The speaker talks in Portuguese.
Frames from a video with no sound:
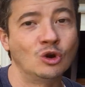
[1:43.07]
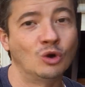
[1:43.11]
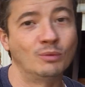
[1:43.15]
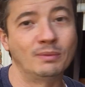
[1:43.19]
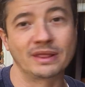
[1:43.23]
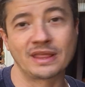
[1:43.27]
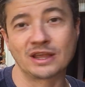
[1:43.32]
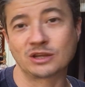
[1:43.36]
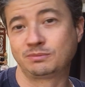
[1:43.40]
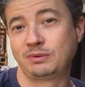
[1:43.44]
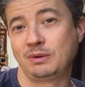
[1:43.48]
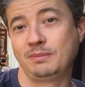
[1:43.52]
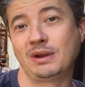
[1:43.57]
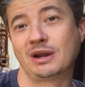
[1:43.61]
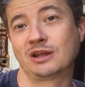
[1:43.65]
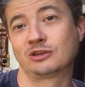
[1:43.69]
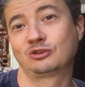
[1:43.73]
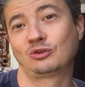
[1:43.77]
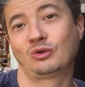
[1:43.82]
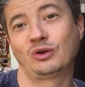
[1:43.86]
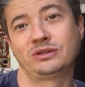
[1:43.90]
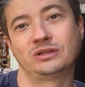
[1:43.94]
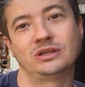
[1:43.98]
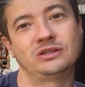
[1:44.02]
Uma das
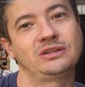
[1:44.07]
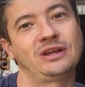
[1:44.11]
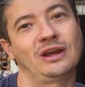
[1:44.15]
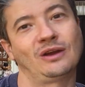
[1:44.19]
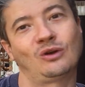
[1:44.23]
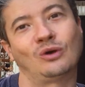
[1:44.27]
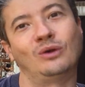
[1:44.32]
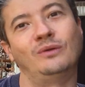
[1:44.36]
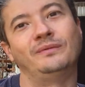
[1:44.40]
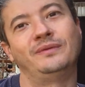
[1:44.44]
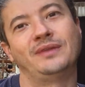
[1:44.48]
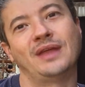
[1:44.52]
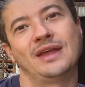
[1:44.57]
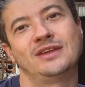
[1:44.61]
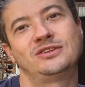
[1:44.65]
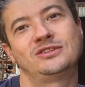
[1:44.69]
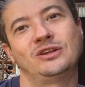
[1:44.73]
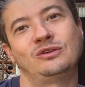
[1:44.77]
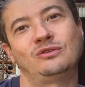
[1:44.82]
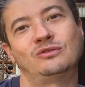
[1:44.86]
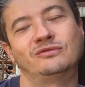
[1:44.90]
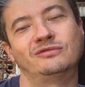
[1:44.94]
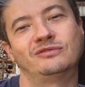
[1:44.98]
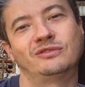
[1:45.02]
primeiras coisas que
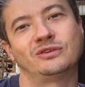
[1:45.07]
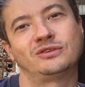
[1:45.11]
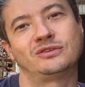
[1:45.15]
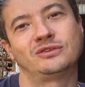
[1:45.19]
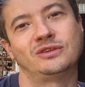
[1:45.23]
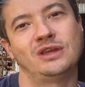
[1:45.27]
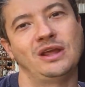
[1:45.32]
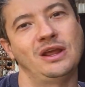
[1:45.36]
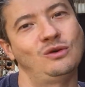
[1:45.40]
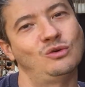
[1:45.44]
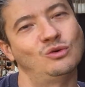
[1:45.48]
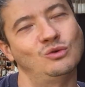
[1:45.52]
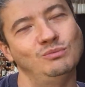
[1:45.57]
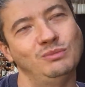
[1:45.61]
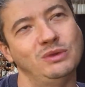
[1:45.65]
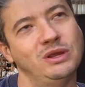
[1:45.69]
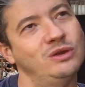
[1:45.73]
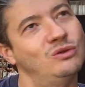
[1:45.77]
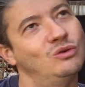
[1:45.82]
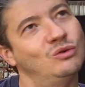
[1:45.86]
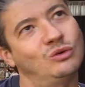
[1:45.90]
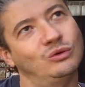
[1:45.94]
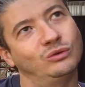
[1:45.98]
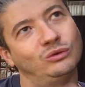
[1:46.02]
acontece com você,
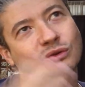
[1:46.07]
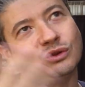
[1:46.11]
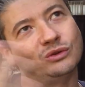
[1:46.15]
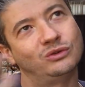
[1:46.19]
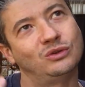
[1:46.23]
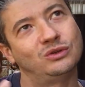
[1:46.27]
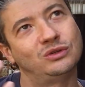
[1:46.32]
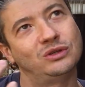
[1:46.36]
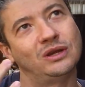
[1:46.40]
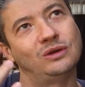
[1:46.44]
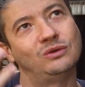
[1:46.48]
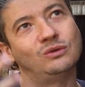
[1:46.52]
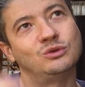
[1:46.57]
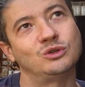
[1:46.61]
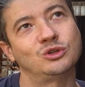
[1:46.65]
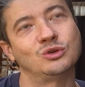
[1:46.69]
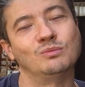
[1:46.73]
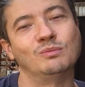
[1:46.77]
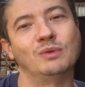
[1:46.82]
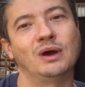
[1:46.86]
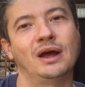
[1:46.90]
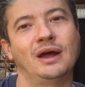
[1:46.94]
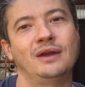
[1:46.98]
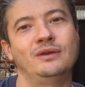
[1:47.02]
comigo, com todos os seres
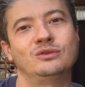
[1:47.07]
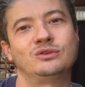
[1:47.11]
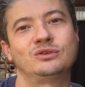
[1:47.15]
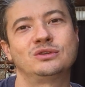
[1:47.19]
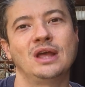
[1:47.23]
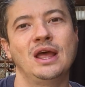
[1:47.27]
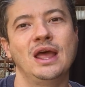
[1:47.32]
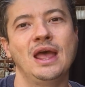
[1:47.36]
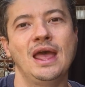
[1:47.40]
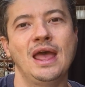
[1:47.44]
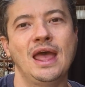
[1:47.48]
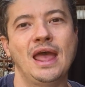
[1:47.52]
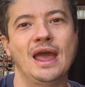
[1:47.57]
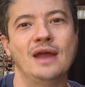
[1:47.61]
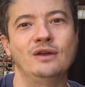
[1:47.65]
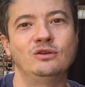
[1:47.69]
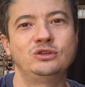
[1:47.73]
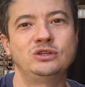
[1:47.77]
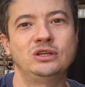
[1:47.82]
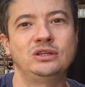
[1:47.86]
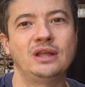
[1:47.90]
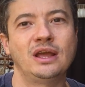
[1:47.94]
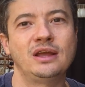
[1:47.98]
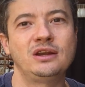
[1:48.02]
humanos, é
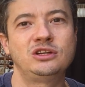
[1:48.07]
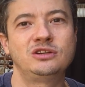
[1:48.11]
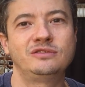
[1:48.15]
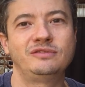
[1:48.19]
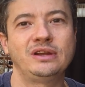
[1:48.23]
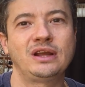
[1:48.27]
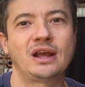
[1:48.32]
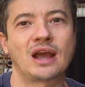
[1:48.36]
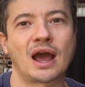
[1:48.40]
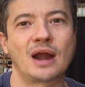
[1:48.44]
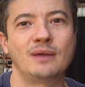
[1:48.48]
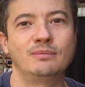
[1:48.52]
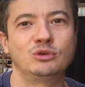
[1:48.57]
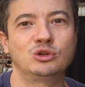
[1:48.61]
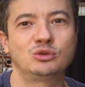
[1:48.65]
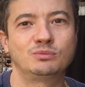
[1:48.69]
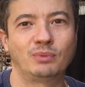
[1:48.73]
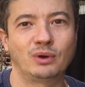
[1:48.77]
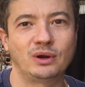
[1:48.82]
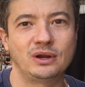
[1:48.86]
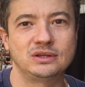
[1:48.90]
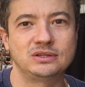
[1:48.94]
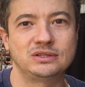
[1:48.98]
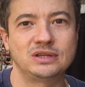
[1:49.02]
nos identificarmos,
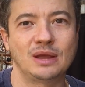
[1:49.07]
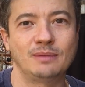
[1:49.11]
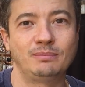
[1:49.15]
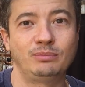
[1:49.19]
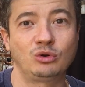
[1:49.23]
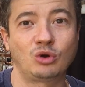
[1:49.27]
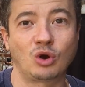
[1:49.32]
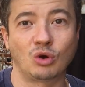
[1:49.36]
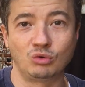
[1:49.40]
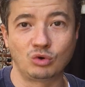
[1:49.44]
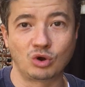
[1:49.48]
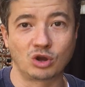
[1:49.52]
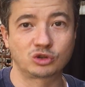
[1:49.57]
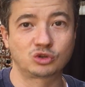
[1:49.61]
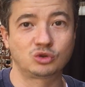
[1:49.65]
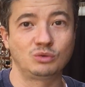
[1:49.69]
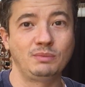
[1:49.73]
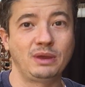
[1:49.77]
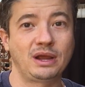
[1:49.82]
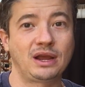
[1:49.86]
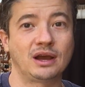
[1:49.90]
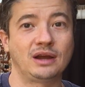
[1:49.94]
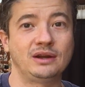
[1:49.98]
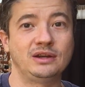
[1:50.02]
por exemplo, com o
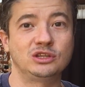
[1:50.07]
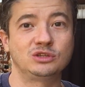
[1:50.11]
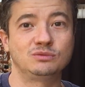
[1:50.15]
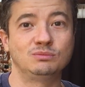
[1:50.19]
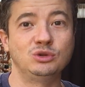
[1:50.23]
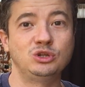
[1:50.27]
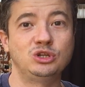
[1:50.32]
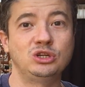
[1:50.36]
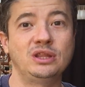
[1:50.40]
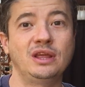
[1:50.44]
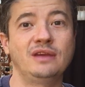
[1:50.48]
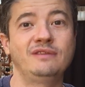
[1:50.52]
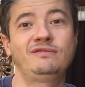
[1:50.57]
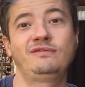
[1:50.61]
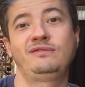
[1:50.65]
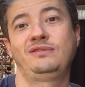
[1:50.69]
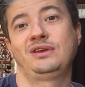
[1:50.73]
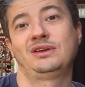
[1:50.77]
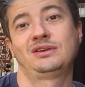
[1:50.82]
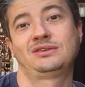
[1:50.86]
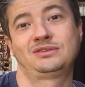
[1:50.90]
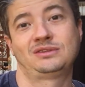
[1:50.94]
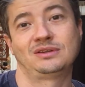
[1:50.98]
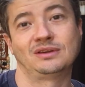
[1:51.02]
nosso mecanismo de
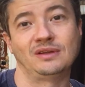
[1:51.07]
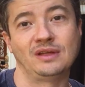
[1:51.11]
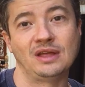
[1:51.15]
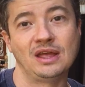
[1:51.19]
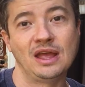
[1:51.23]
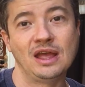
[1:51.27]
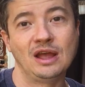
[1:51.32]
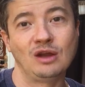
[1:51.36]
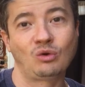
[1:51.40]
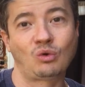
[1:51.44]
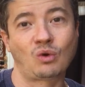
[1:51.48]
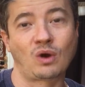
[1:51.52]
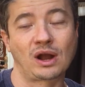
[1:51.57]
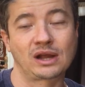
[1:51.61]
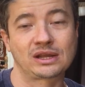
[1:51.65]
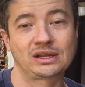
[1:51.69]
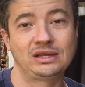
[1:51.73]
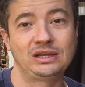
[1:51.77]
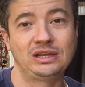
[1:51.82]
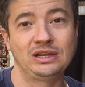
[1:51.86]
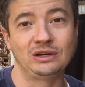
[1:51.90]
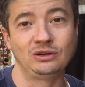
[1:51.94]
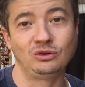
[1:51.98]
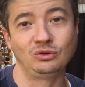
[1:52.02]
defesa, com
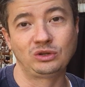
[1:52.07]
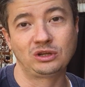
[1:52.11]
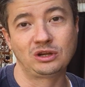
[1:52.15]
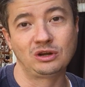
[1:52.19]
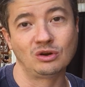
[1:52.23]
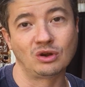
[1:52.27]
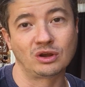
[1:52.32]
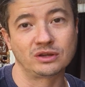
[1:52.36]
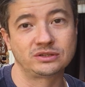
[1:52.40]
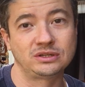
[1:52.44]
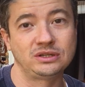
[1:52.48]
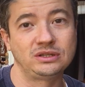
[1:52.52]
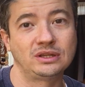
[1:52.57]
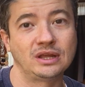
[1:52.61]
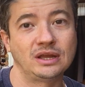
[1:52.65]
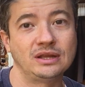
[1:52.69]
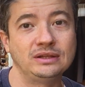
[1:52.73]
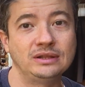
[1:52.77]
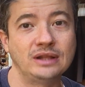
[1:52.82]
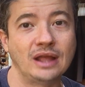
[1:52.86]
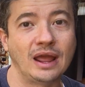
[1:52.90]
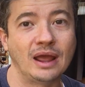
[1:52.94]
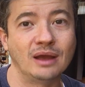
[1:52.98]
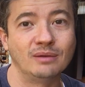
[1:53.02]
aquilo que nós
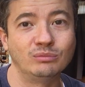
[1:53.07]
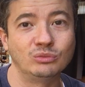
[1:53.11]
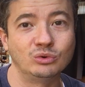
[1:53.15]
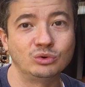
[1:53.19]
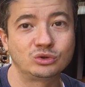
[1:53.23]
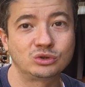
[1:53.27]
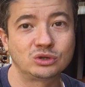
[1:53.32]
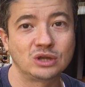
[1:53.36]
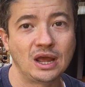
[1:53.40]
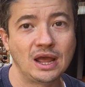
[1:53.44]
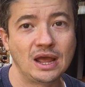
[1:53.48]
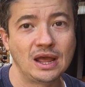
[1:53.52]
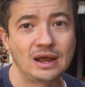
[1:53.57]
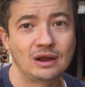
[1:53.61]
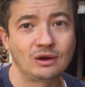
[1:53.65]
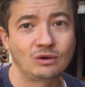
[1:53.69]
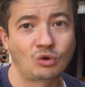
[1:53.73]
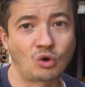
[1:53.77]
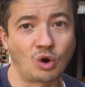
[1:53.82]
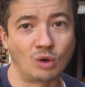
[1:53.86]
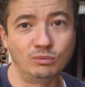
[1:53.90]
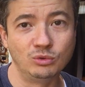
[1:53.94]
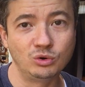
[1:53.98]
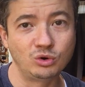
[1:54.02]
entendemos
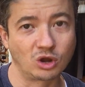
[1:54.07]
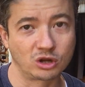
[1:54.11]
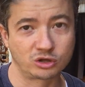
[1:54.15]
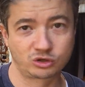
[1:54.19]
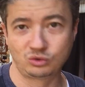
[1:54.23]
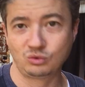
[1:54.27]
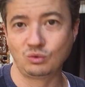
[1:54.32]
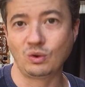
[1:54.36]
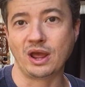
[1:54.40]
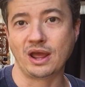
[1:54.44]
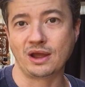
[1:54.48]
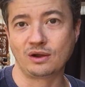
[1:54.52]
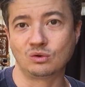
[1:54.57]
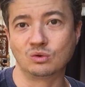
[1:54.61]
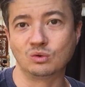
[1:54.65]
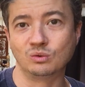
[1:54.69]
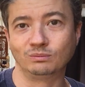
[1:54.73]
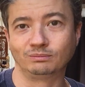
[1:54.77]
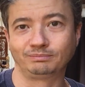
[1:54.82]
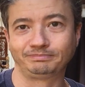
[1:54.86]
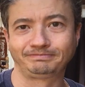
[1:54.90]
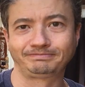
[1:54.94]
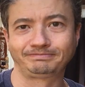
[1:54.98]
como nosso ego.